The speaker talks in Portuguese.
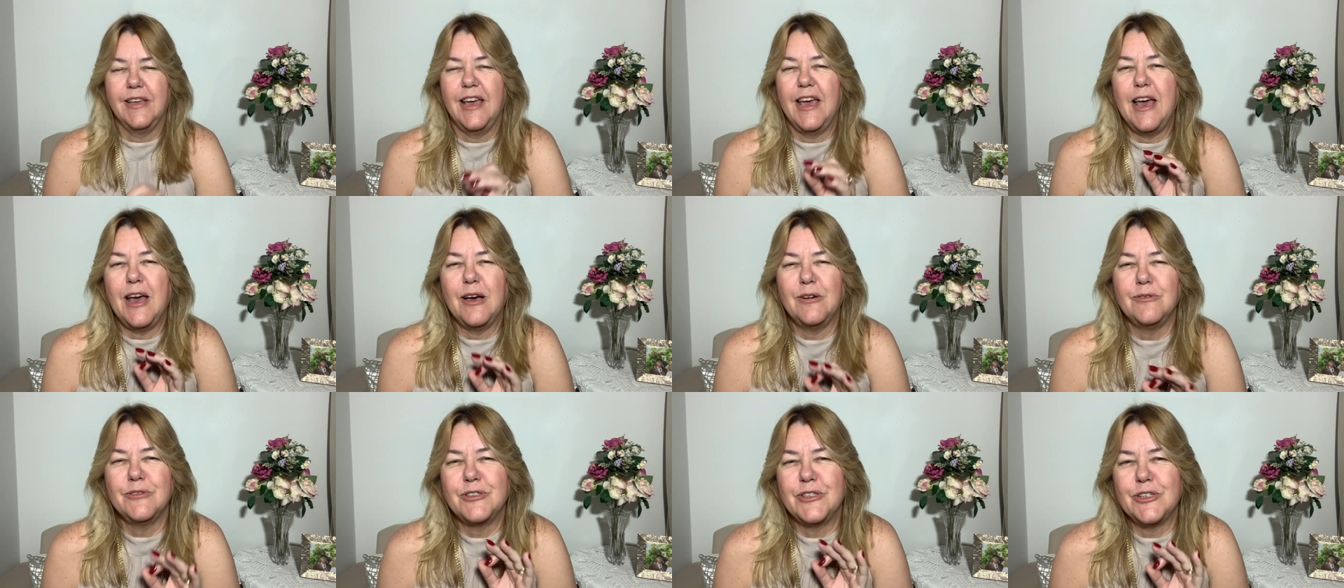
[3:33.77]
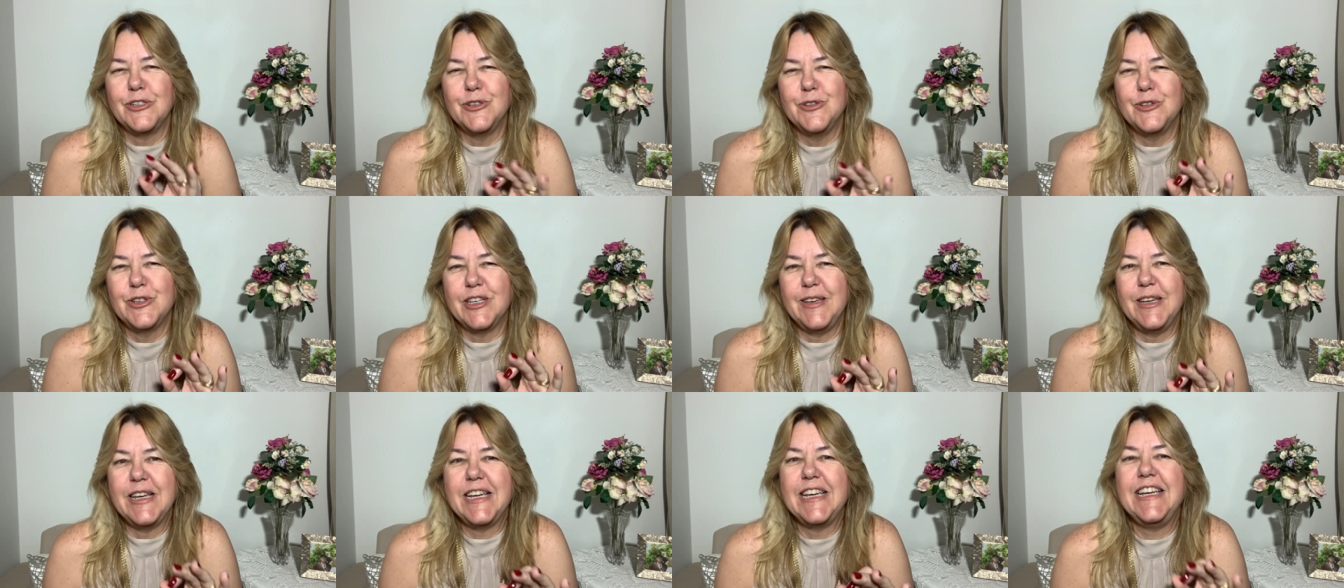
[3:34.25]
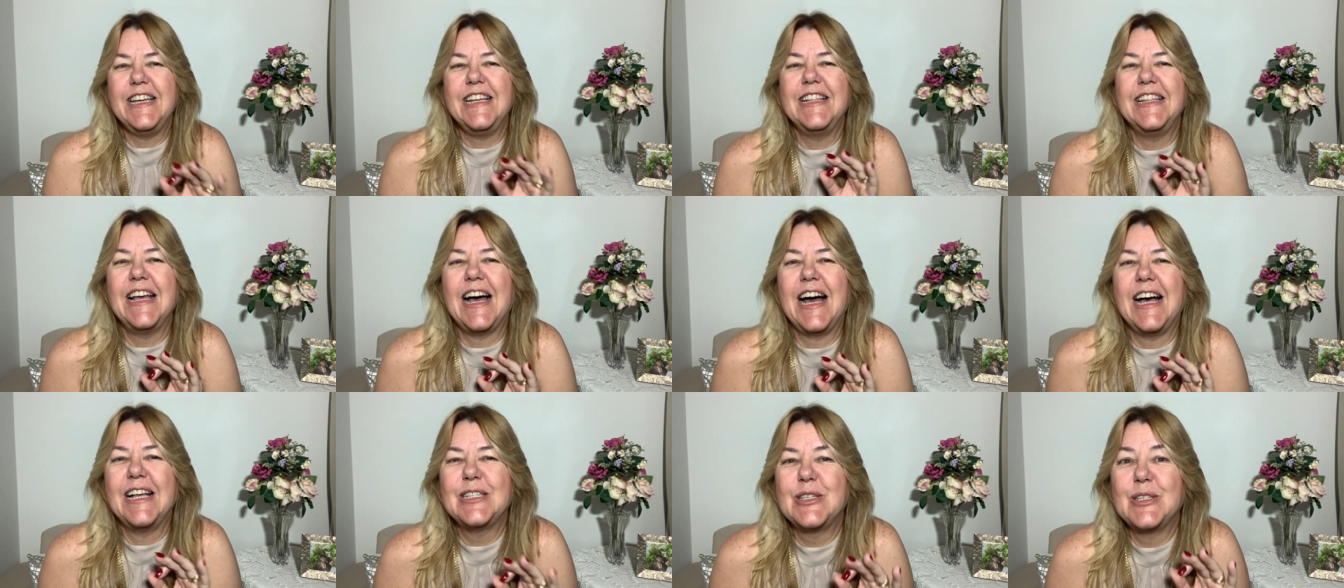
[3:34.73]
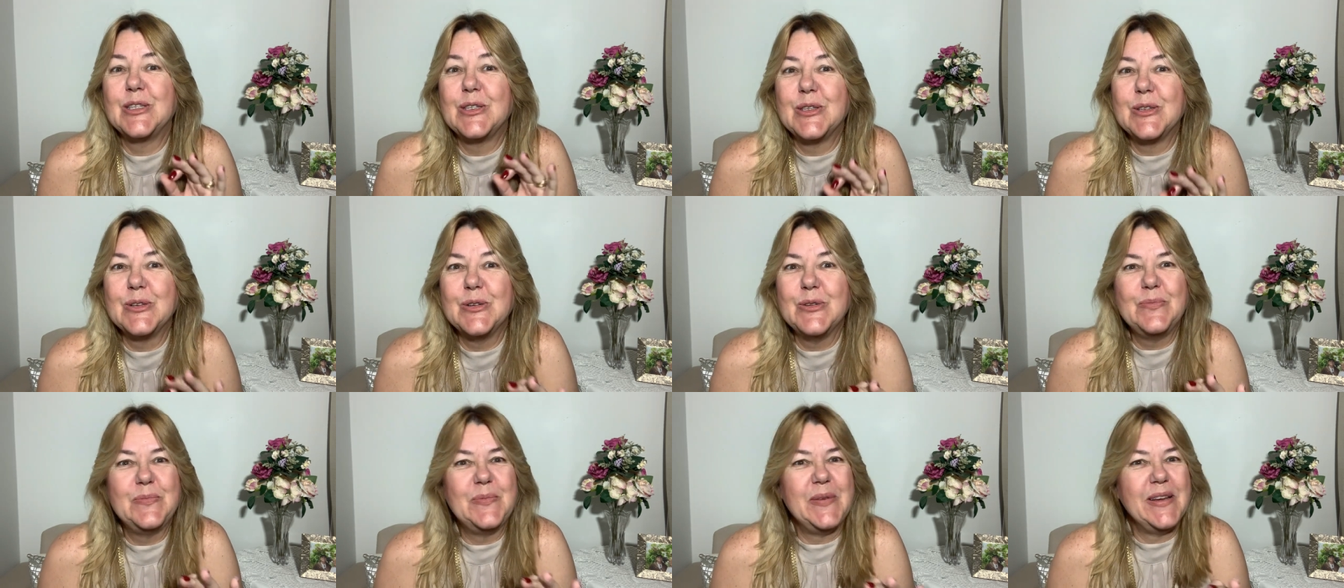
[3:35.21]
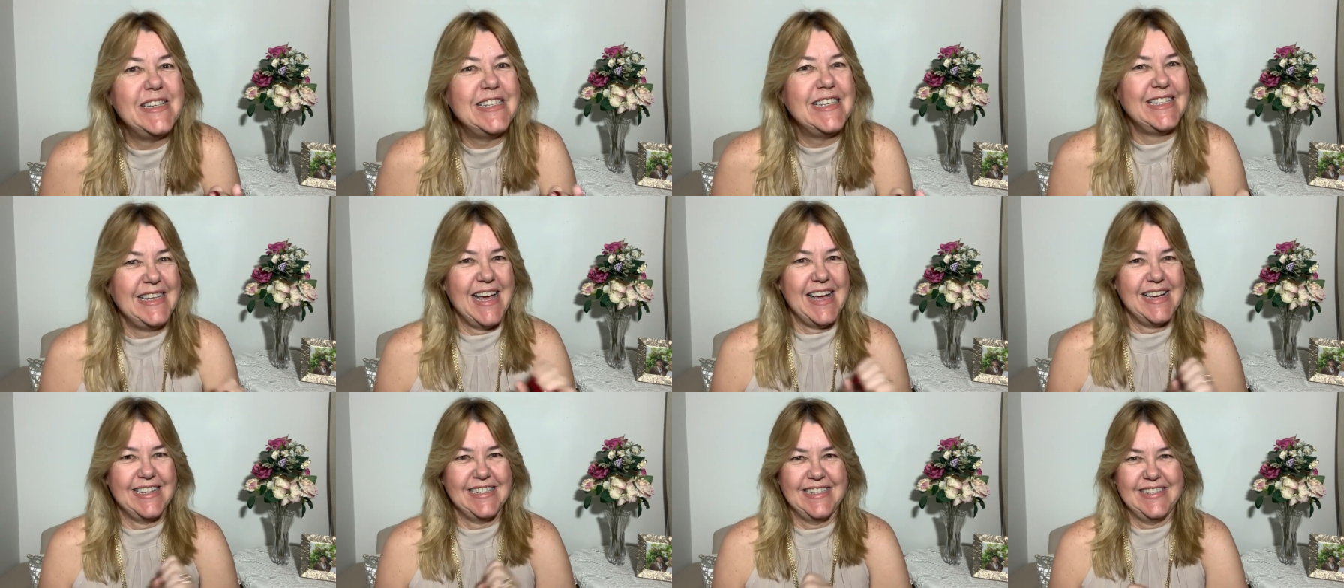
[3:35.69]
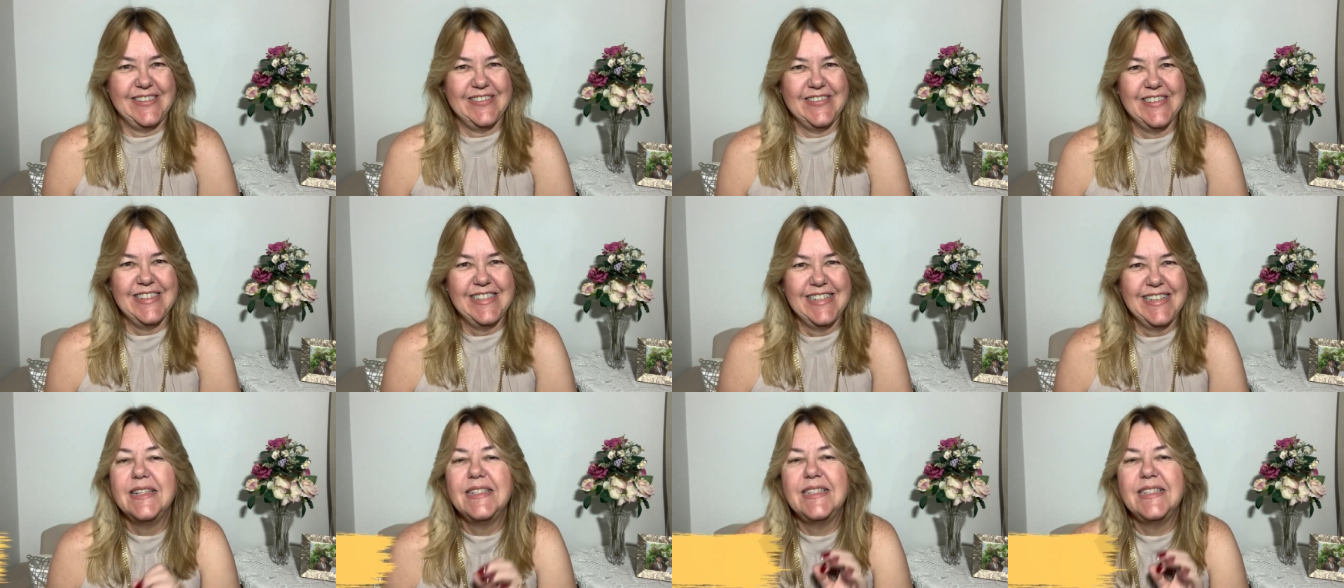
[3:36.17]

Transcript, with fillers: É um truque que dá super certo.